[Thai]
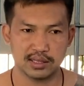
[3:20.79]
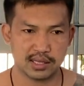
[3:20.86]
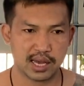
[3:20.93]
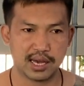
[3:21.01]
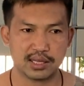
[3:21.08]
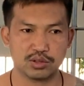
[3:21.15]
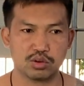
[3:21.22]

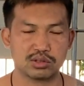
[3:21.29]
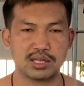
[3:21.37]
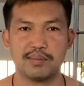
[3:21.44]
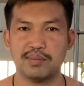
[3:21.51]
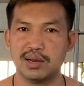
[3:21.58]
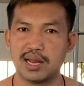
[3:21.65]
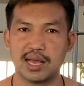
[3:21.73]
ถ้าตก
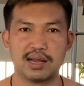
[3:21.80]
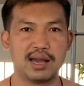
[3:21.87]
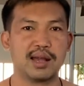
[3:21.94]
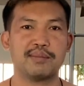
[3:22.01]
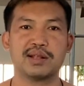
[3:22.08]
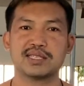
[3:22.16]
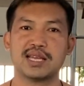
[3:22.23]
ต่ำเมื่อไหร่ก็
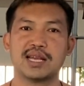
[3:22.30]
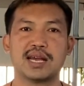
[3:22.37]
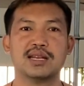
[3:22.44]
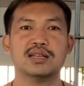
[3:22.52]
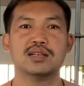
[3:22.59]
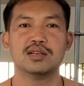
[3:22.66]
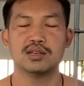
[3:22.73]
ให้กำลังใจกั
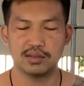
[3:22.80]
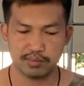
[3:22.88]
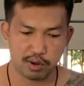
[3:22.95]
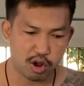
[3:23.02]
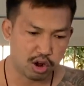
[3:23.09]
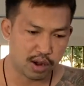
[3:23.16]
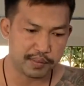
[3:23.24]
น
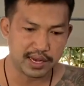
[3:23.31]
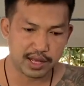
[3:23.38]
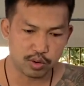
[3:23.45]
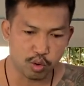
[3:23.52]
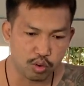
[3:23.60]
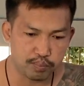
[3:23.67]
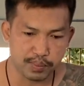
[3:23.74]
พอเข้าไปใน
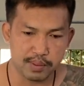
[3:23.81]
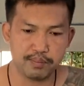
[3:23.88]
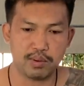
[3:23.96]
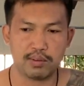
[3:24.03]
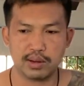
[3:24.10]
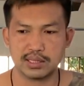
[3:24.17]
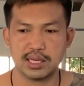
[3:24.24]
คุกปุ๊บ
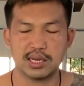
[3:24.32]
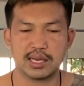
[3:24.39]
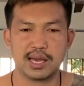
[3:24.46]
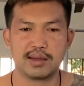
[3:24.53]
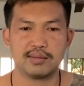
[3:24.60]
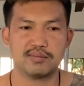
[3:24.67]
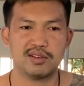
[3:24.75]
ผมก็เจอ
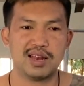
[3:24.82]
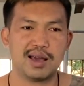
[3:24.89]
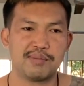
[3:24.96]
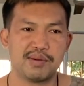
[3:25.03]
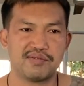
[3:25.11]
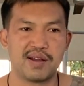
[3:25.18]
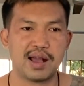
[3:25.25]
เงี้ยเวลา
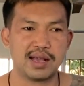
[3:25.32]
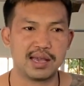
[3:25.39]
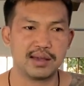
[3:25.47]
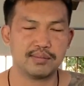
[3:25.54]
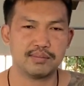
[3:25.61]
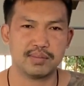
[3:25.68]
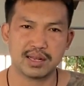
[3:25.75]
ไปฟังเงี้
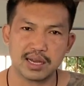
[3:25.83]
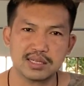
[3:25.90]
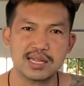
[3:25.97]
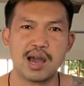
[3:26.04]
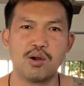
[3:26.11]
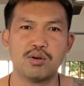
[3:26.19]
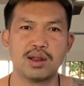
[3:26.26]
ยมันก็เศ
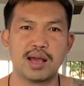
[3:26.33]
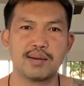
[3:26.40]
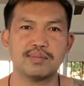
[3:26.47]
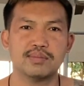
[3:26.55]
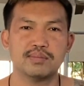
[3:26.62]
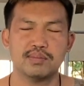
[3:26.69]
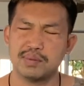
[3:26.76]
ร้านะครับ
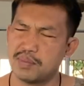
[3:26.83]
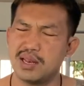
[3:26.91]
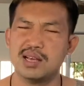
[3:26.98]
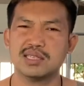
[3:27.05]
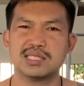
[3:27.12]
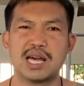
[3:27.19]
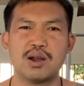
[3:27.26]
มันเป็น
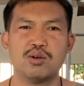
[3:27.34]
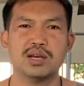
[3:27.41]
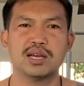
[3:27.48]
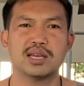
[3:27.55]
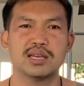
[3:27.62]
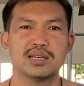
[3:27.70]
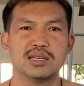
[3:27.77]
เรื่องเศร้าเลย